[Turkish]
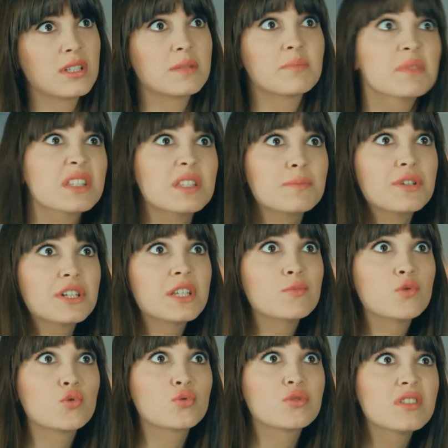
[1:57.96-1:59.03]
Kızım nasıl bırakayım?
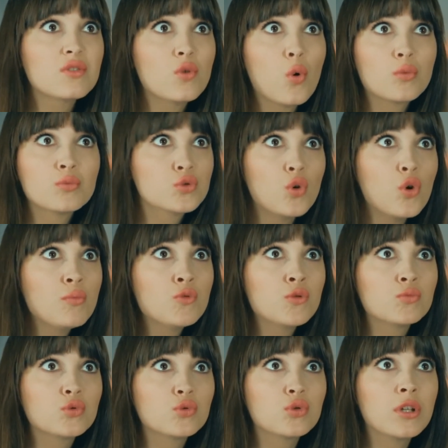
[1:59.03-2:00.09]
Çocuk nasıl korkmuş görmüyor
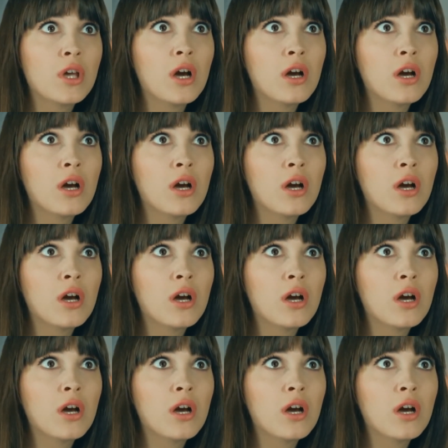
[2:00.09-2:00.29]
musun